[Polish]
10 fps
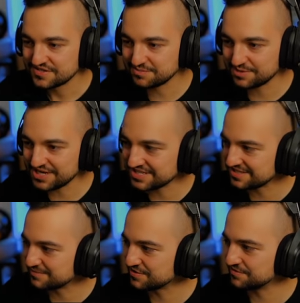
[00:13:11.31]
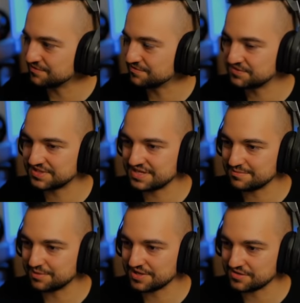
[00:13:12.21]
Zobaczcie, tam są w
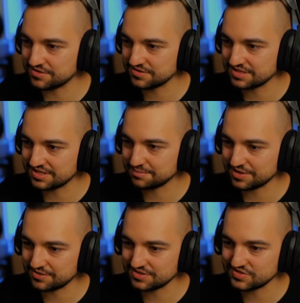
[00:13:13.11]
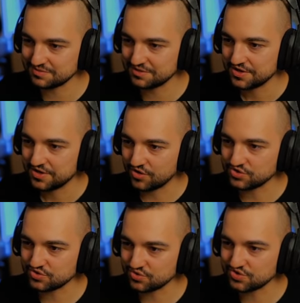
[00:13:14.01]
tle balony, te balony są
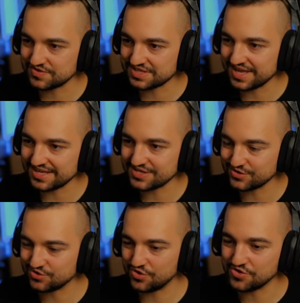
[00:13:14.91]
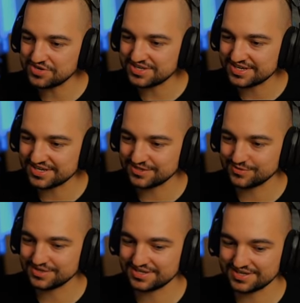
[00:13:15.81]
oświetlane od ognia,
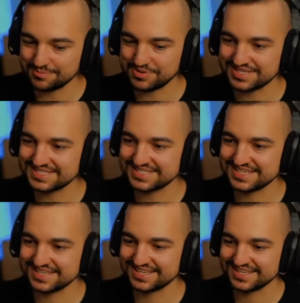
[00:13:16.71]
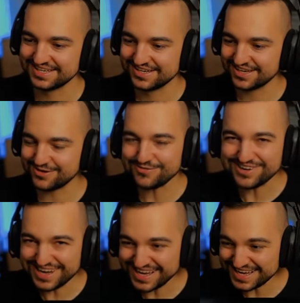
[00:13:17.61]
który je napędza. Jakie
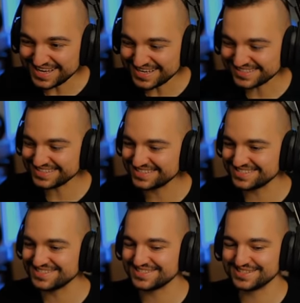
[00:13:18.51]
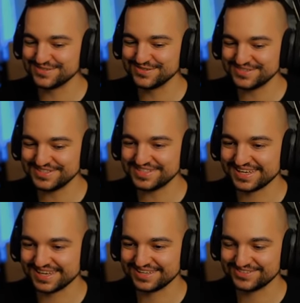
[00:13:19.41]
what? To jest
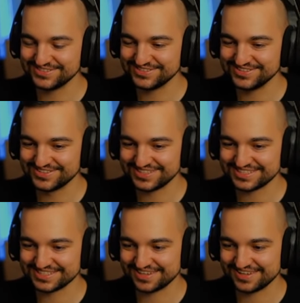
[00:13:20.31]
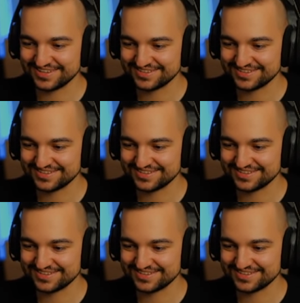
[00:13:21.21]
niesamowite, kurczę.